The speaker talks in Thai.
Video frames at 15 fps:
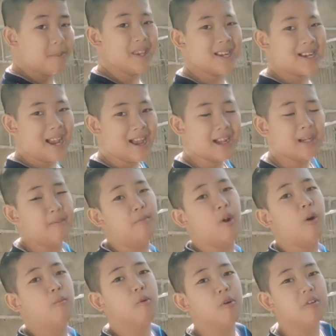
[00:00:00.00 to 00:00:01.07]
พี่กั๊กกับน้อ
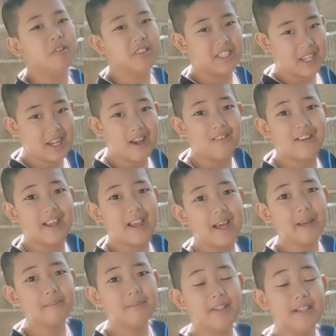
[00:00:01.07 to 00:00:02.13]
งมุกเสร็จแล้วนะค
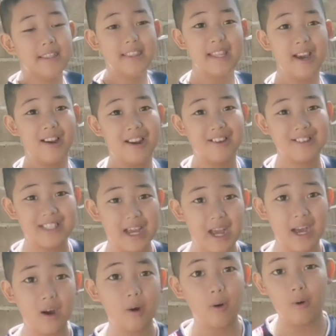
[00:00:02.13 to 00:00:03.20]
รับ เดี๋ยวเราจะ
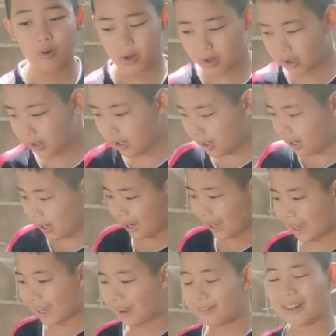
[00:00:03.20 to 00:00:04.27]
เอา
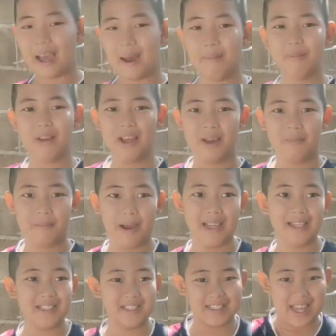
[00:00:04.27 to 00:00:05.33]
เขานะครับ ไป
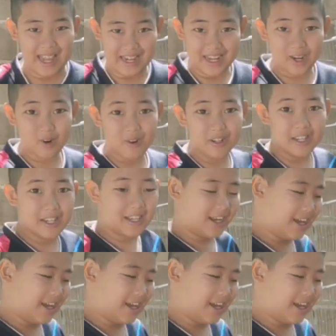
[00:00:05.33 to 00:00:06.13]
ใส่ในกรงนี้เล